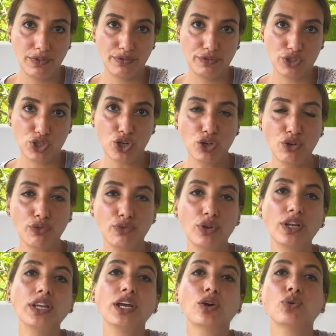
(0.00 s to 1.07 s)
في الشهر
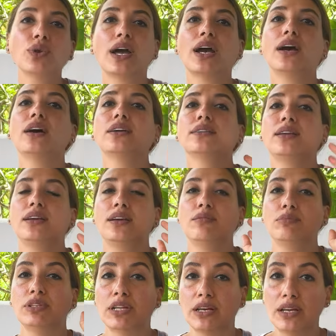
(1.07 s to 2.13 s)
الفلاني اكون حققت
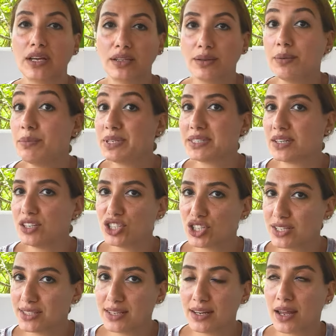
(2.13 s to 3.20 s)
الحلم ده تمام ما استناش
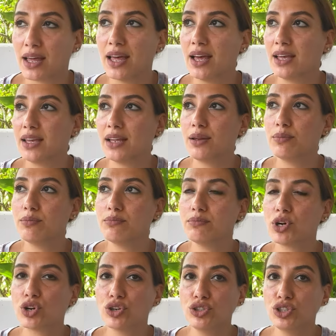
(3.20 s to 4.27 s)
لسنه يعني ما
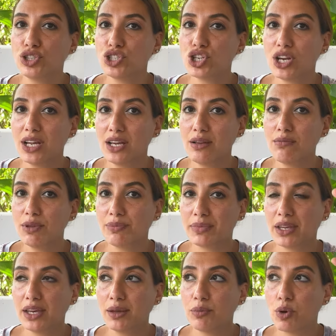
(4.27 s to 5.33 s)
قننش الحلم
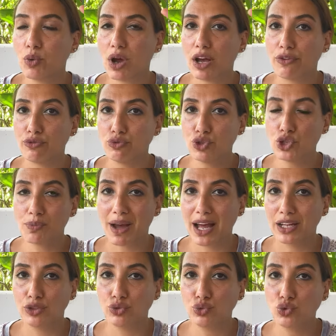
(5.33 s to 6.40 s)
بتاعي ما وقفوش ما
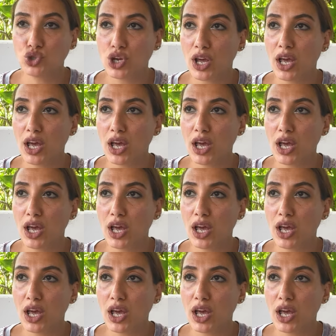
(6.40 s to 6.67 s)
حددوش